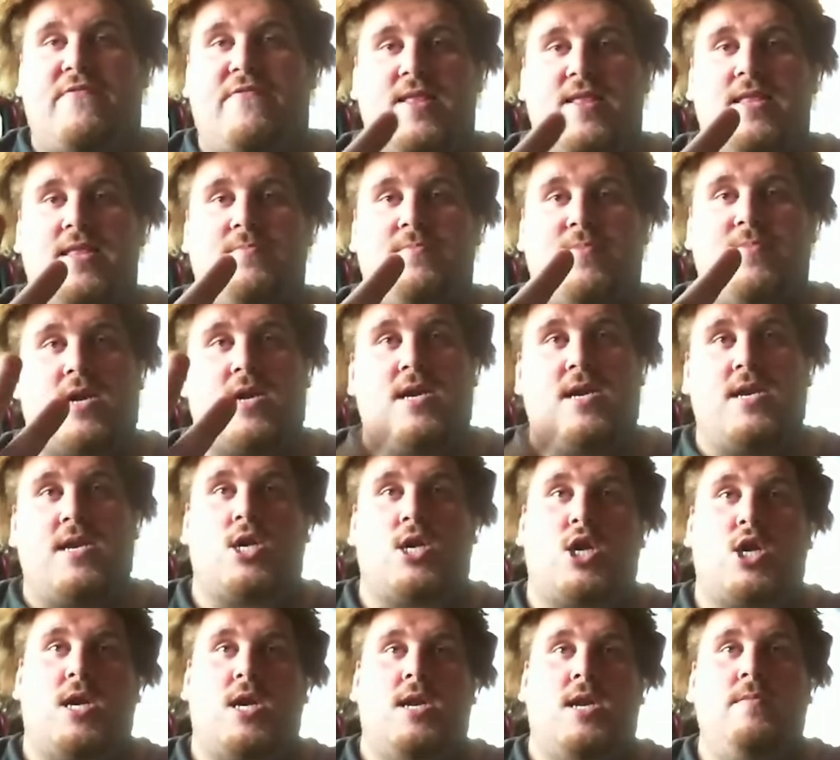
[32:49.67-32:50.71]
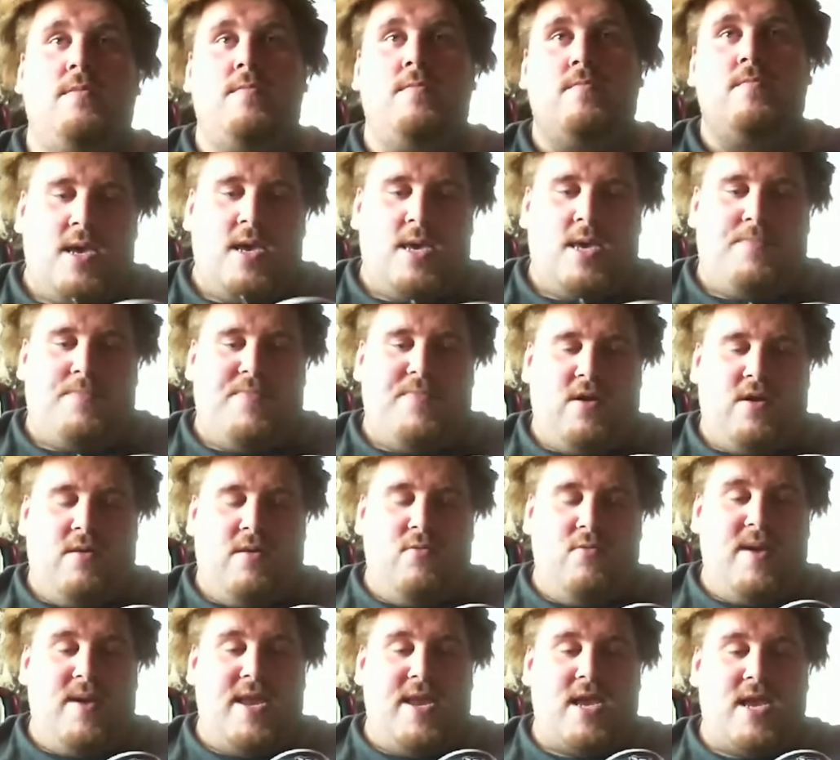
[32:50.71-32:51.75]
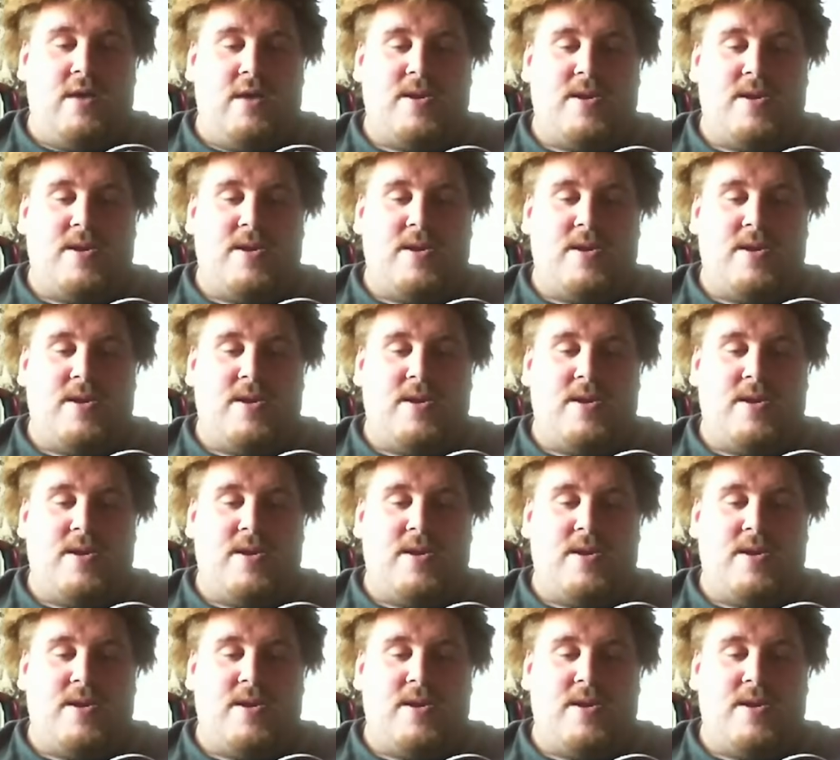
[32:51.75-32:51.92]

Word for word: Vielen lieben Dank an der Stelle. Ich bin auch am überlegen,